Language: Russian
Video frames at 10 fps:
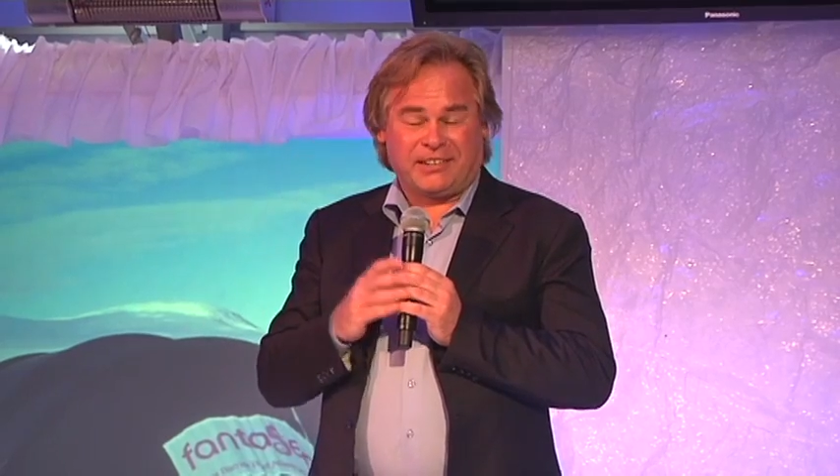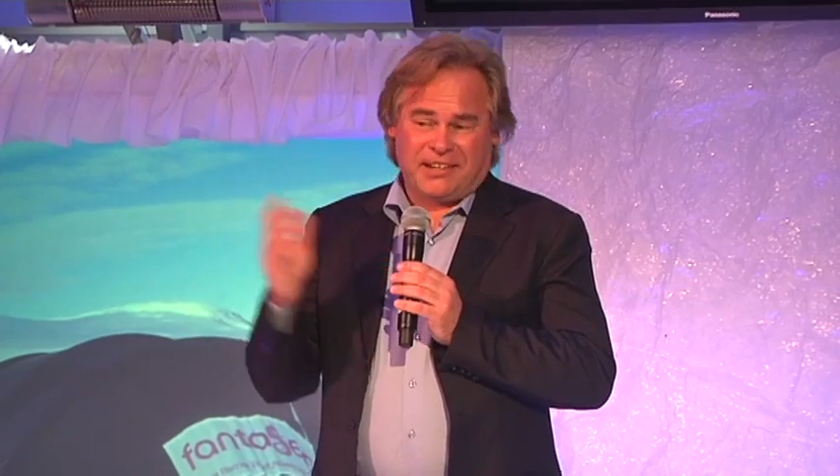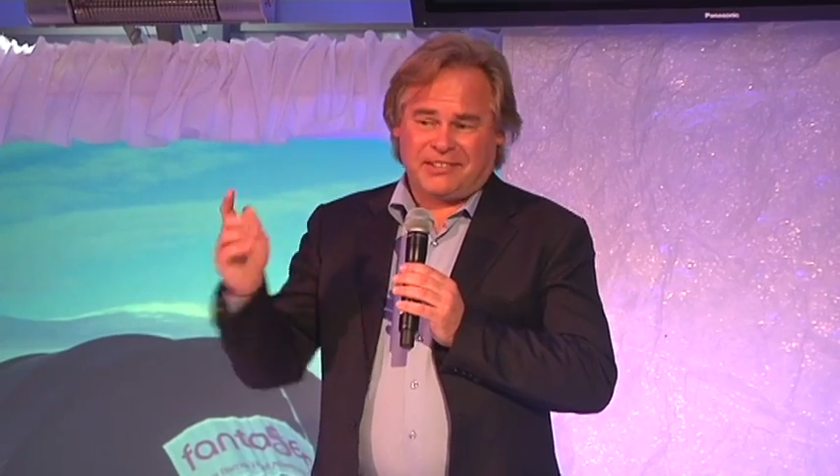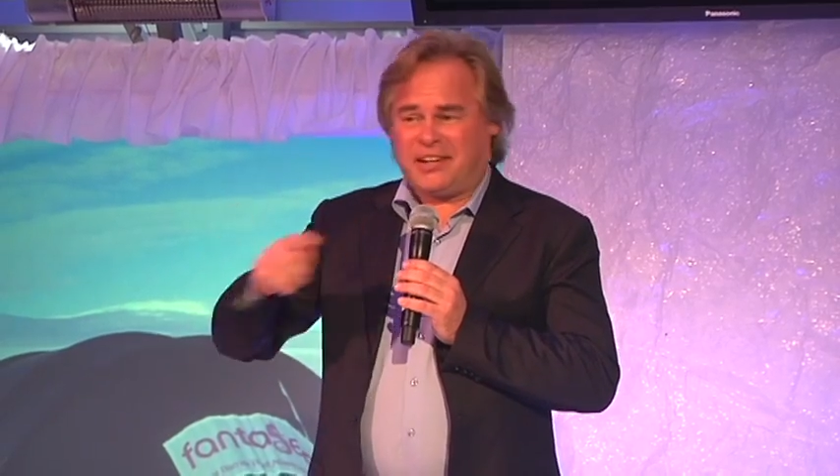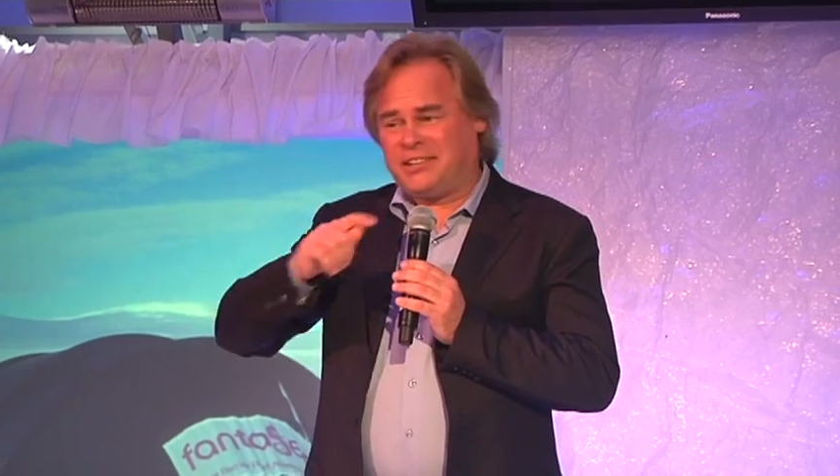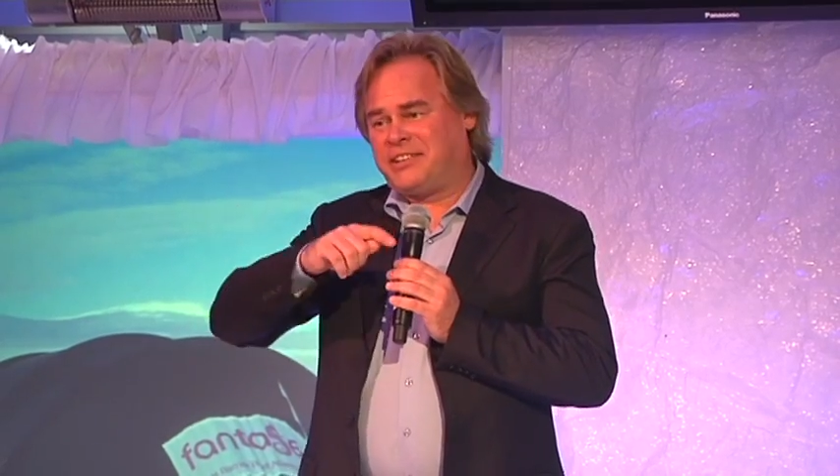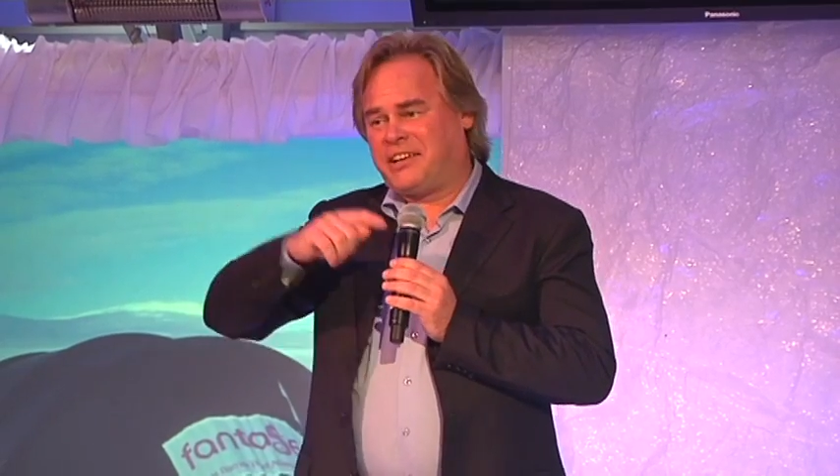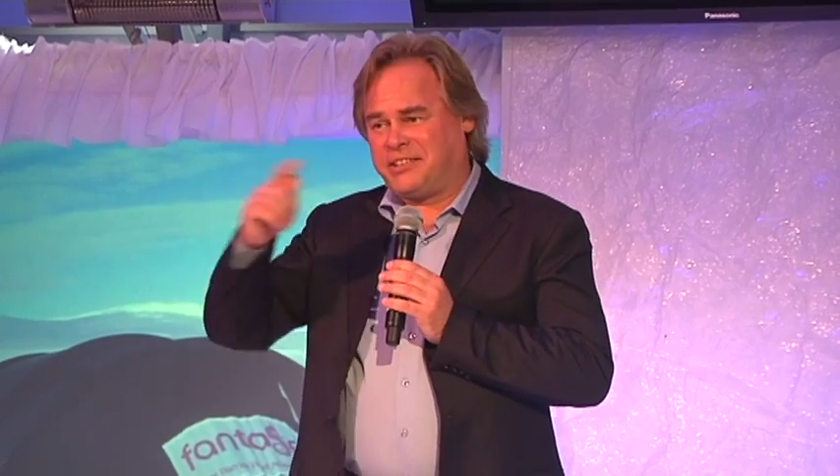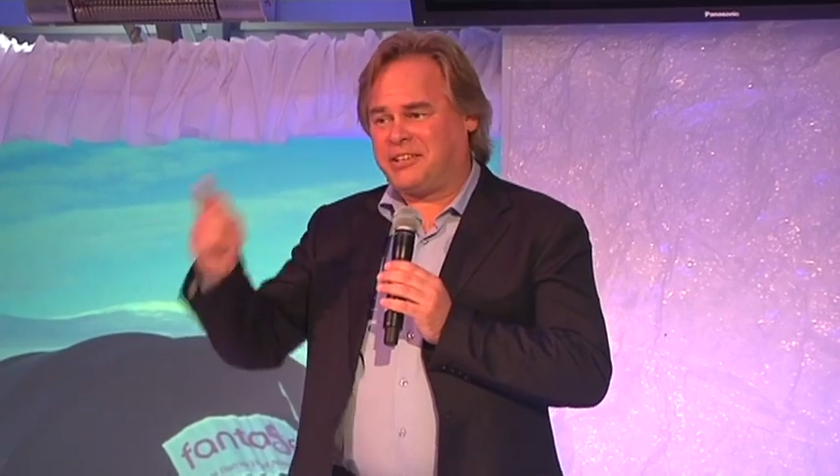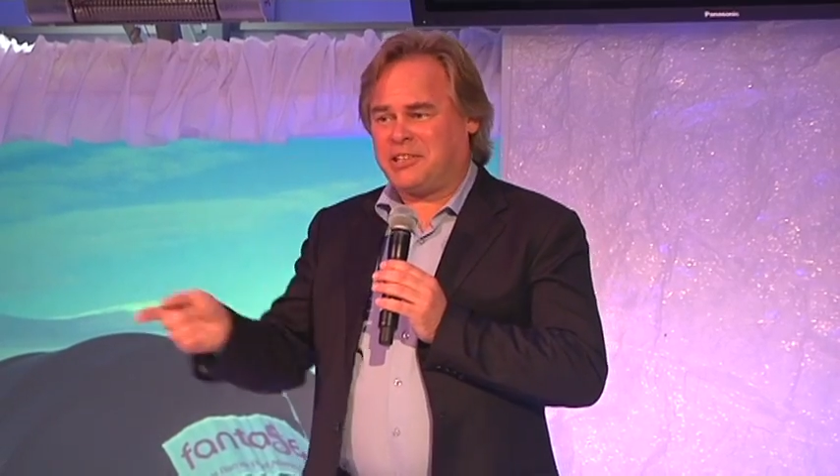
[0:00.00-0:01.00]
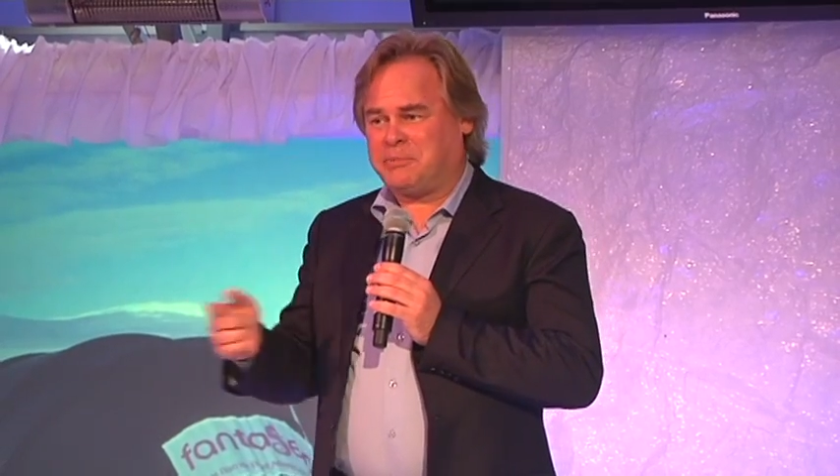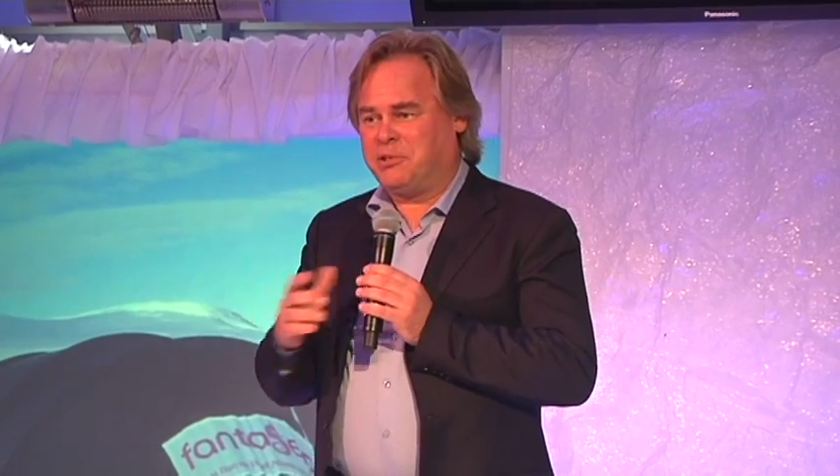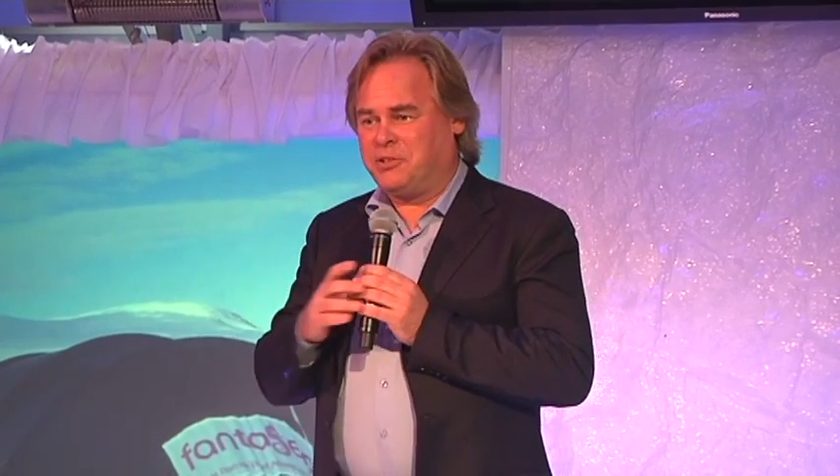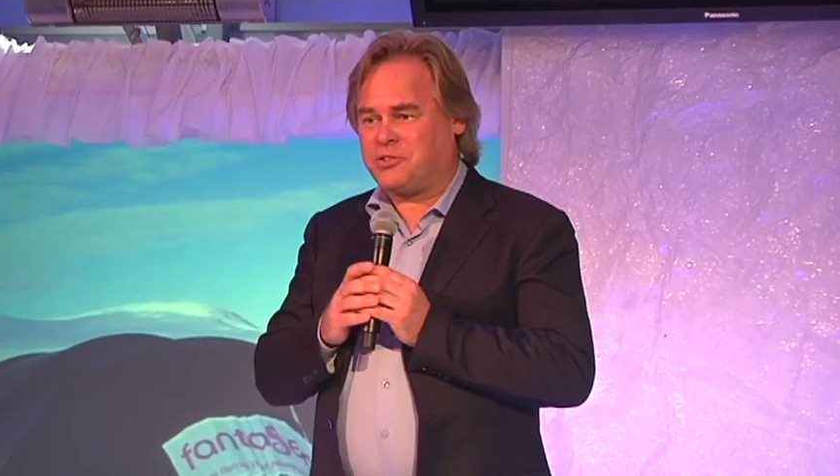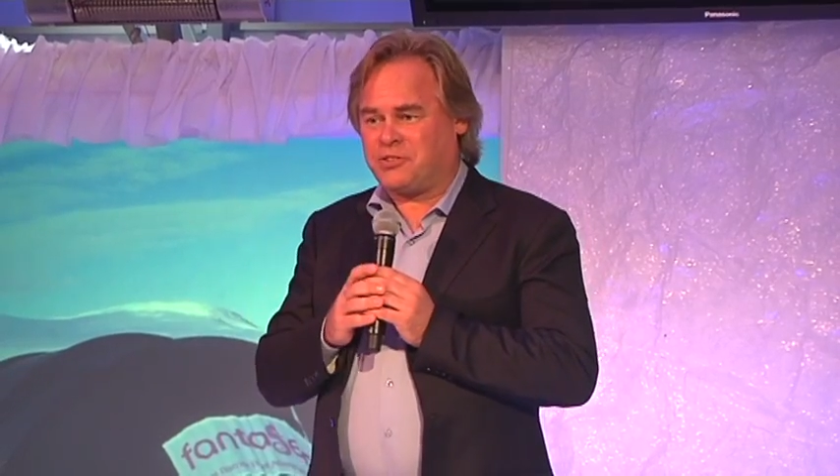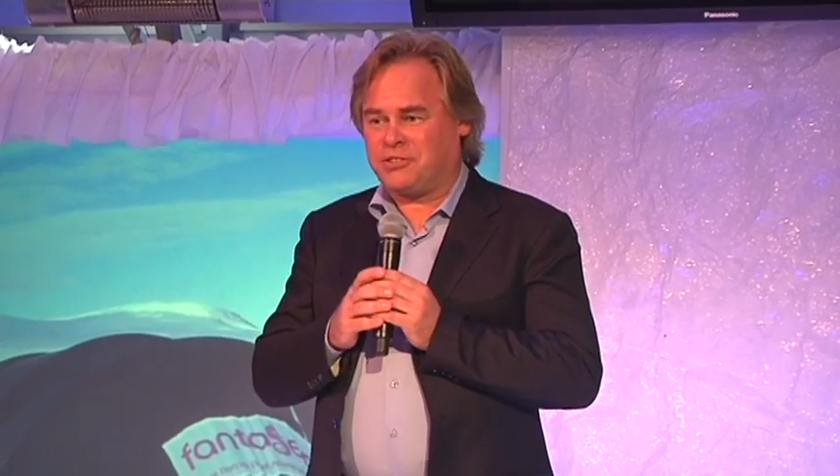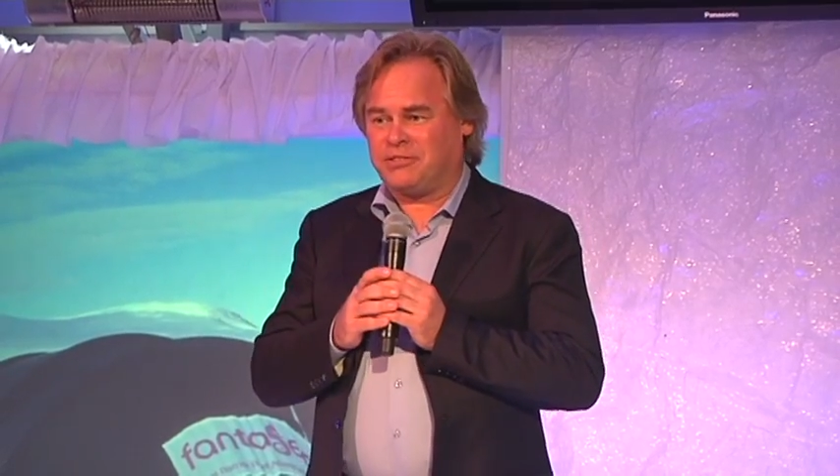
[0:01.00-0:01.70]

Я, мол, хочу совершить переход через